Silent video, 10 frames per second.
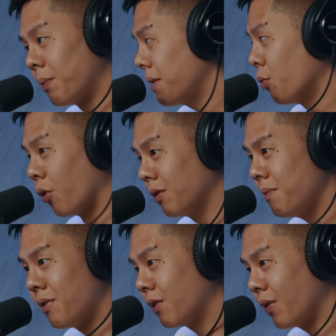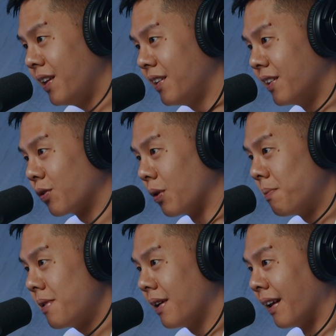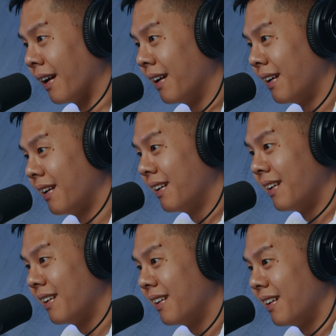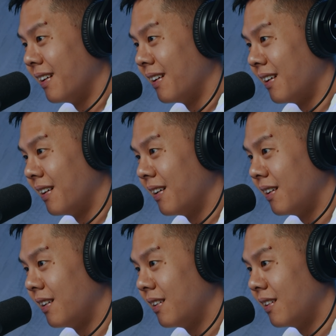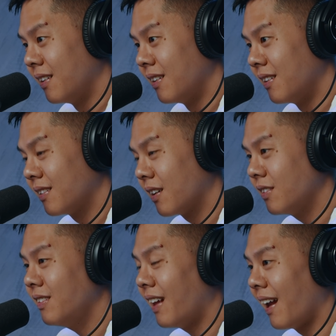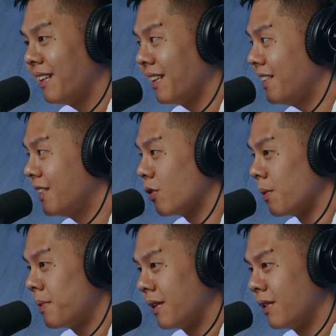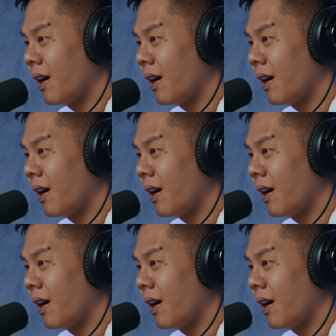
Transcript: 鬼片？我都没有看过印尼的鬼片呢、欸。有啊，我还蛮爱看鬼片的。可是哪来的印尼鬼片？